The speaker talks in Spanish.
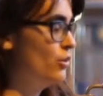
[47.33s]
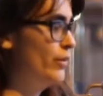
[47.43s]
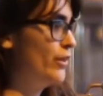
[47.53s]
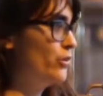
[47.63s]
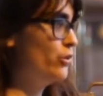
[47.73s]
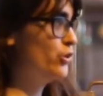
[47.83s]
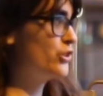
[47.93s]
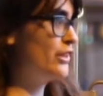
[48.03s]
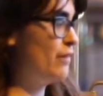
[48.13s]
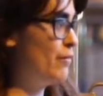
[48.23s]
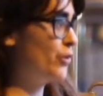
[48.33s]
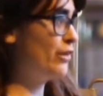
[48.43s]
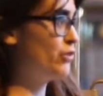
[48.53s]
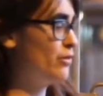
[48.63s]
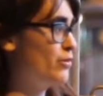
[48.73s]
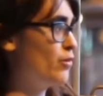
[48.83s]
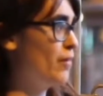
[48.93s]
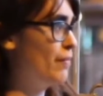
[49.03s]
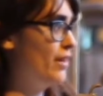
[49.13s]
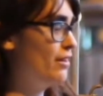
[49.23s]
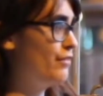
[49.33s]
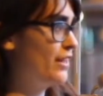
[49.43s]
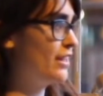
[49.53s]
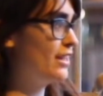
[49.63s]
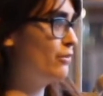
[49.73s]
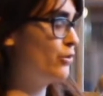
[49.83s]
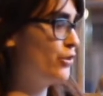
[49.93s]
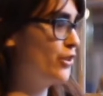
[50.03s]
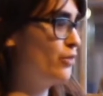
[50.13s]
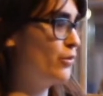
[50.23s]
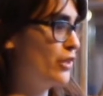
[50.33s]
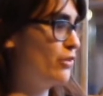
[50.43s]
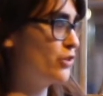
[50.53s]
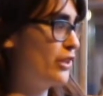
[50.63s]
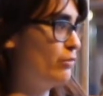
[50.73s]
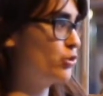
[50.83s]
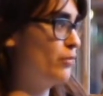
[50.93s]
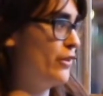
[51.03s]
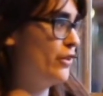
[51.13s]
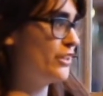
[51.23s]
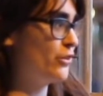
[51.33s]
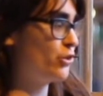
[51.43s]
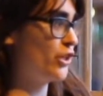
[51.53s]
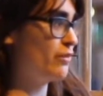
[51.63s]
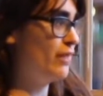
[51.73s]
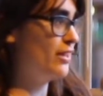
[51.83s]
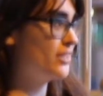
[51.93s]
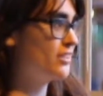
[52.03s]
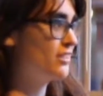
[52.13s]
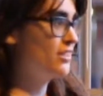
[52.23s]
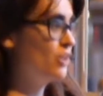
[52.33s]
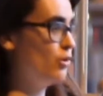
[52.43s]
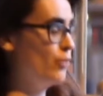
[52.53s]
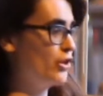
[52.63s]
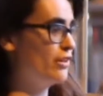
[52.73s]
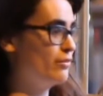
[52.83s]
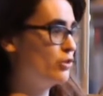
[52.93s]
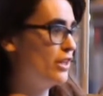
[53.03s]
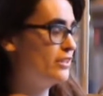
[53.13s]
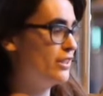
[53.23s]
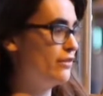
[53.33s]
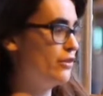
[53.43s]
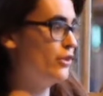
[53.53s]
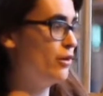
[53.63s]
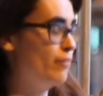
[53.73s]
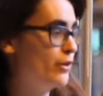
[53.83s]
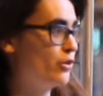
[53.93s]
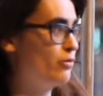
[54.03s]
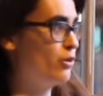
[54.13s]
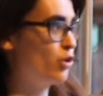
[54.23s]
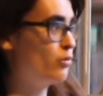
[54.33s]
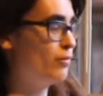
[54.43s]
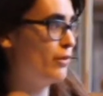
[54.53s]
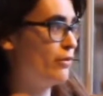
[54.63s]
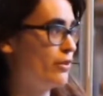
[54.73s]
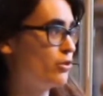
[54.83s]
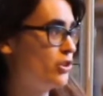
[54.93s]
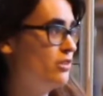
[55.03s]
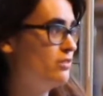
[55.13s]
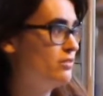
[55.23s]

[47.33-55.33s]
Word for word: Hombre, todos aportamos el mismo papel, al fin y al cabo. No entiendo por qué nos creemos superiores a otros animales. O por qué hacemos la distinción de a un perro no me lo como, pero a un cerdo sí.